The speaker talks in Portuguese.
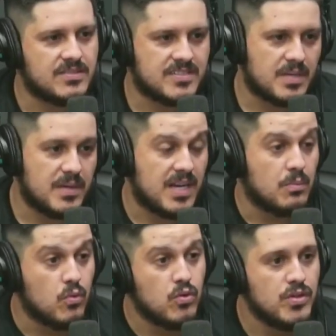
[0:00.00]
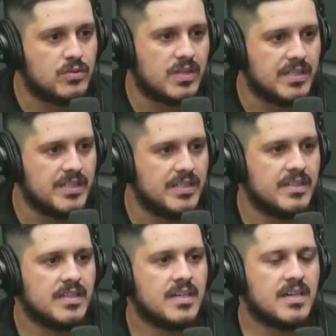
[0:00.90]
você trabalhar muito ali,
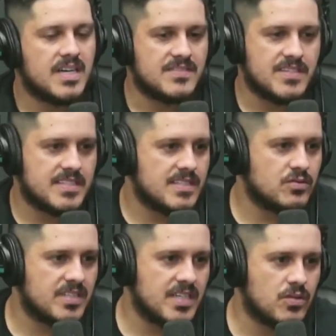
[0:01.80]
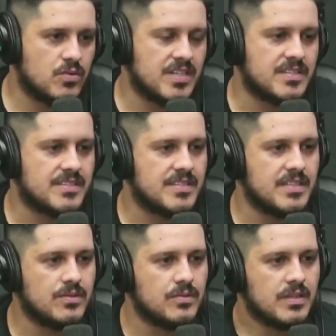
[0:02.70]
às vezes não ser
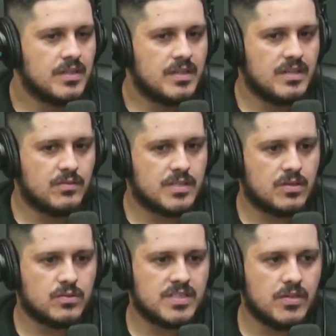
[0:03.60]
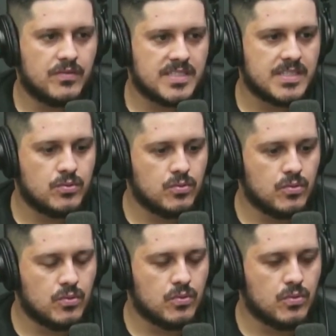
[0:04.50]
reconhecido. E você conseguiu fazer
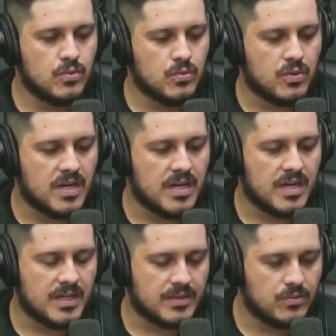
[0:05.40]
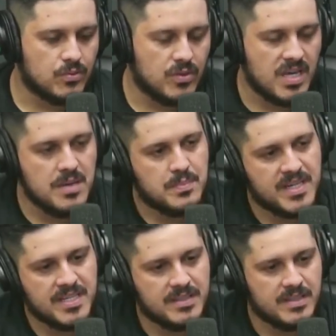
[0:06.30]
do, é, do
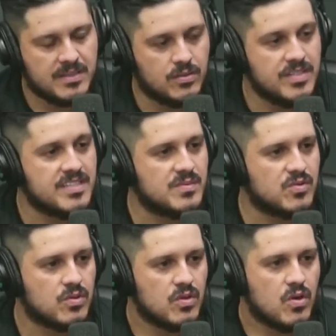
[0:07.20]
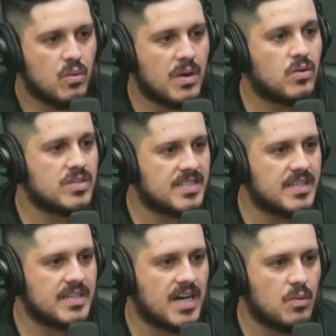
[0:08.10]
empreendedor empreendedorismo uma coisa
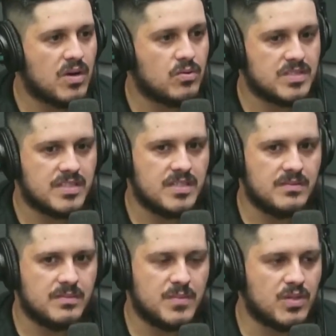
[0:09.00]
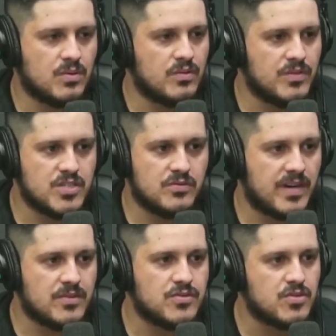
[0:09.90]
legal, uma coisa que, meu, eu vejo
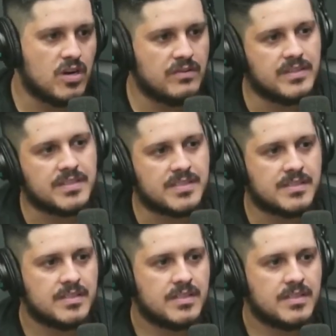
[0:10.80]
vários jovens